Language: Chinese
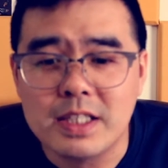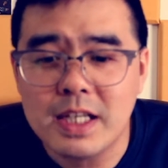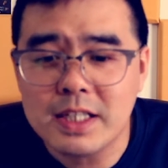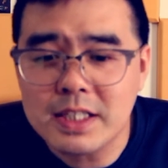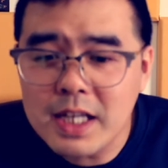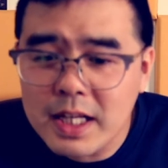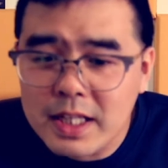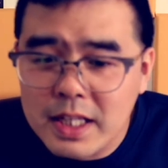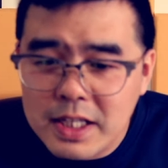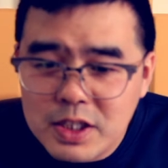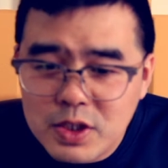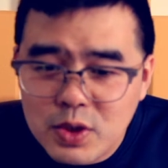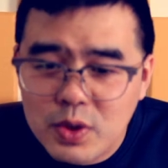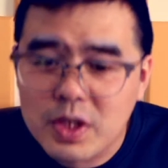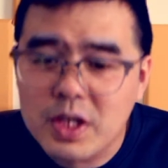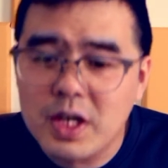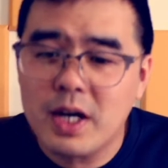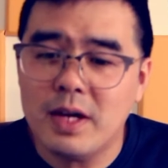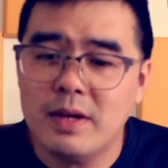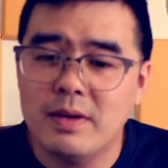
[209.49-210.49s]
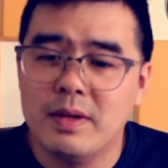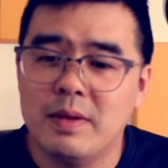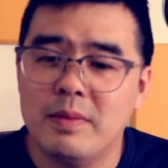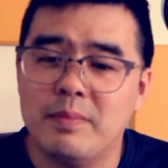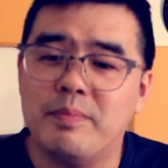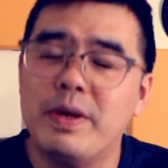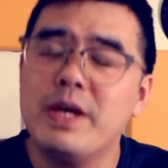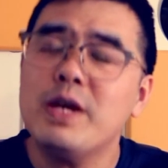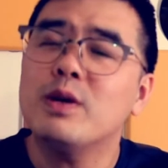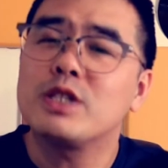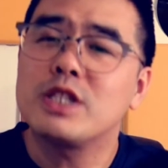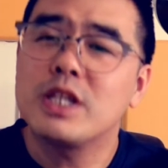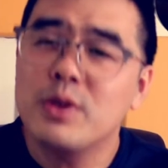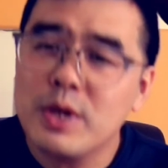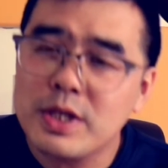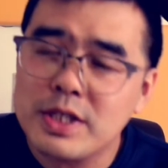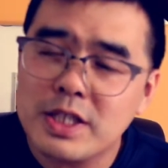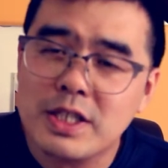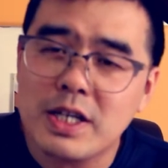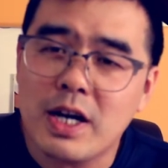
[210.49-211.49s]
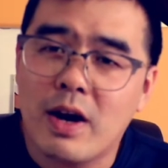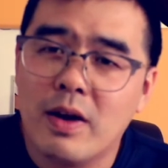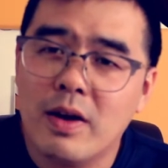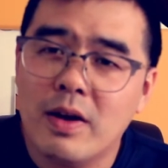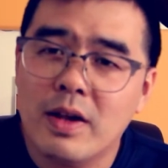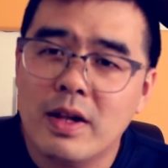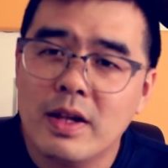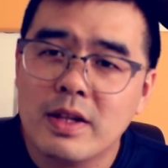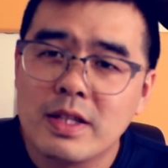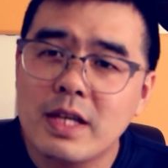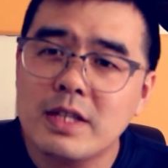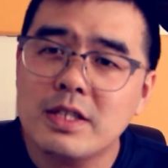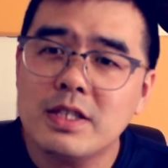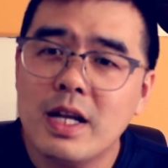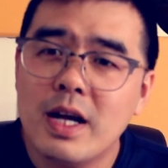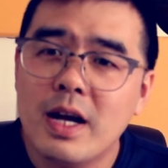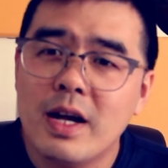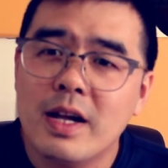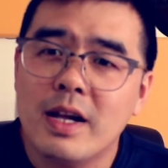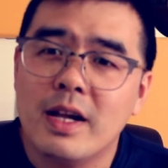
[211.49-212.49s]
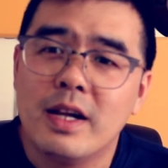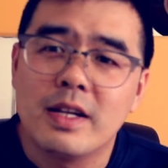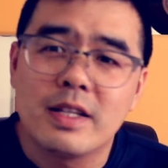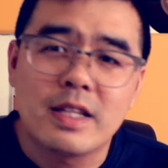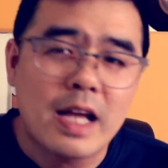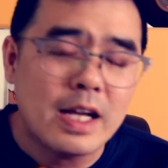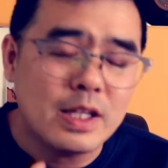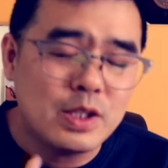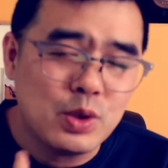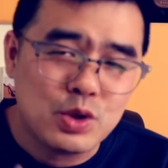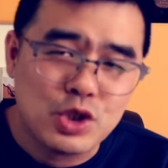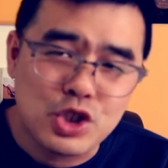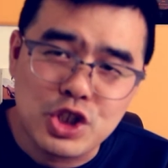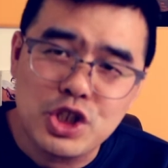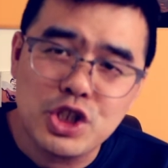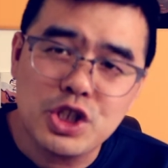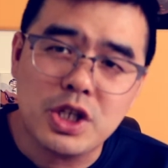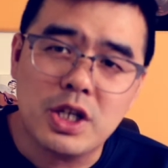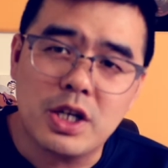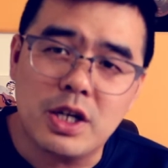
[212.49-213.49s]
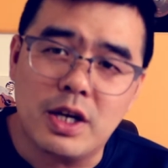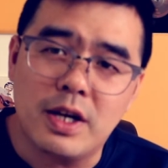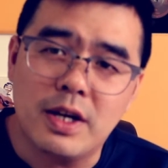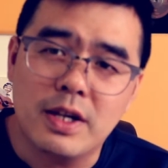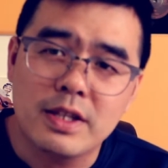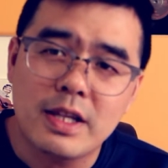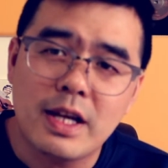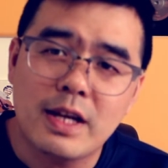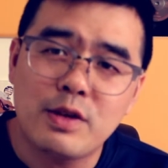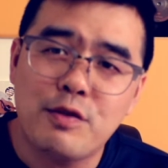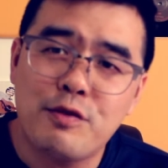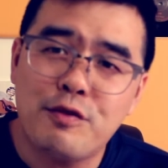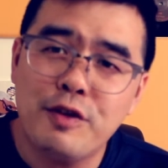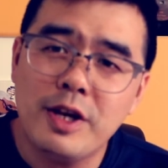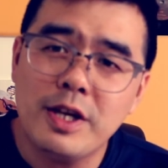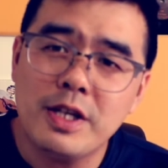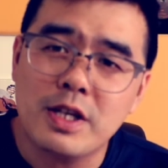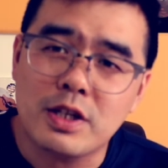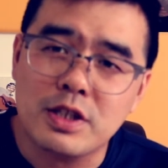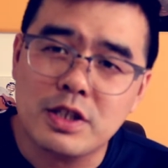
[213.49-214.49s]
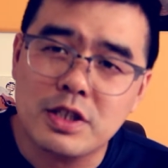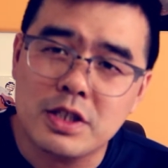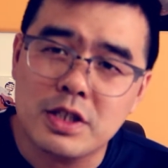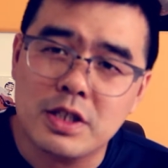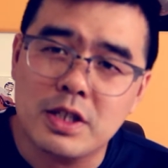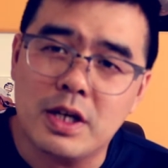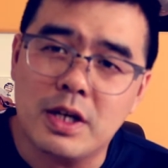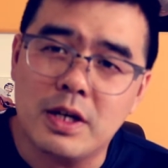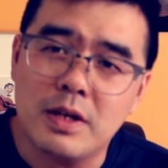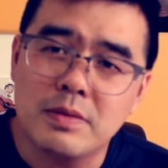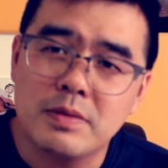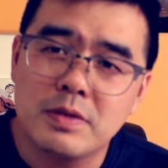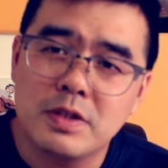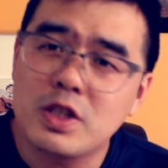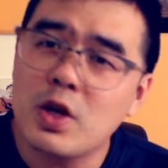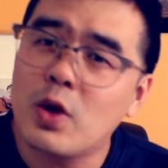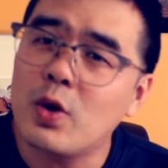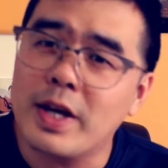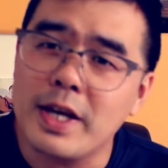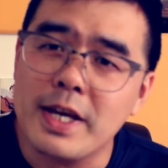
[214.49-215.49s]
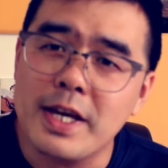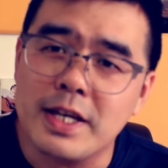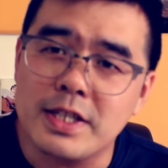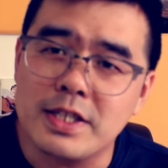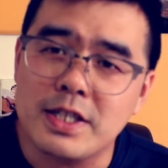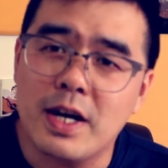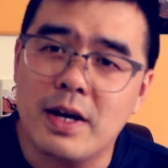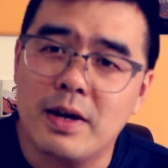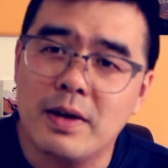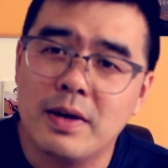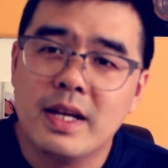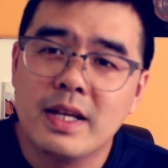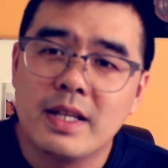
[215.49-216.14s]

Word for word: 像这样的一首歌，没有声乐技巧，但是呢，它就适合，它就非常适合赵雷演唱。